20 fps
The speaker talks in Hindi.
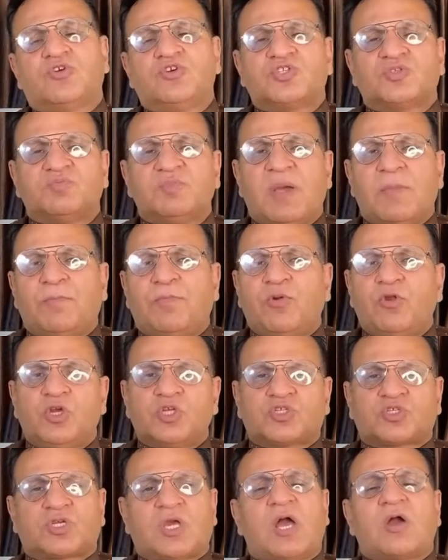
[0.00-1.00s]
तो इसमें
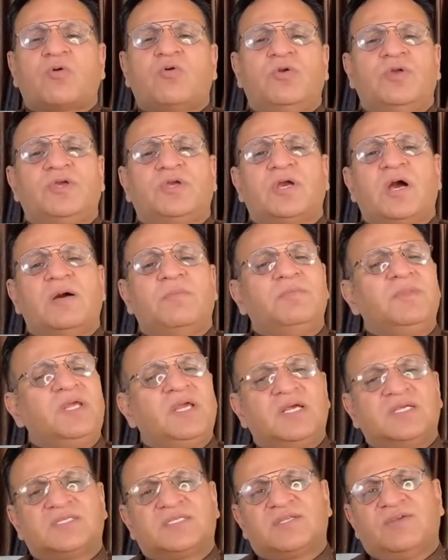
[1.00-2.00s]
पुलिस का कोई काम
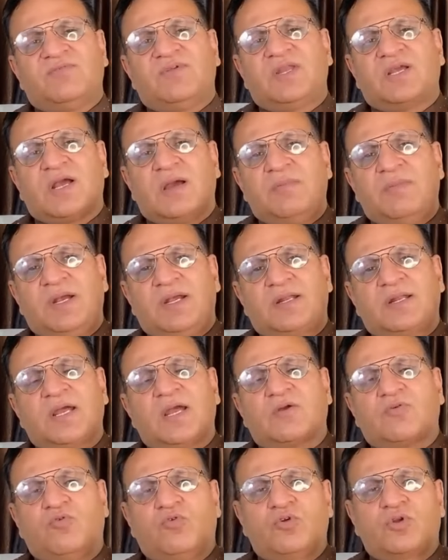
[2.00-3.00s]
नहीं है सिविल का मैटर
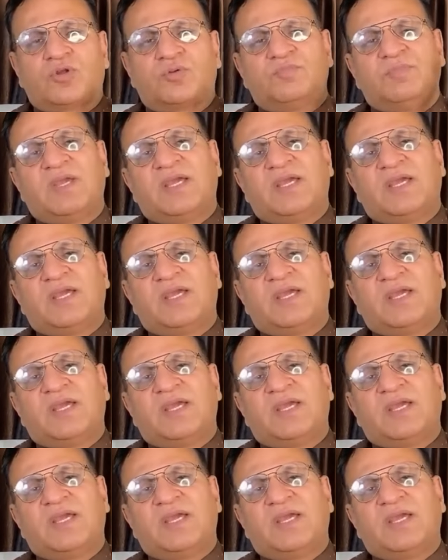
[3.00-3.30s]
है कोर्ट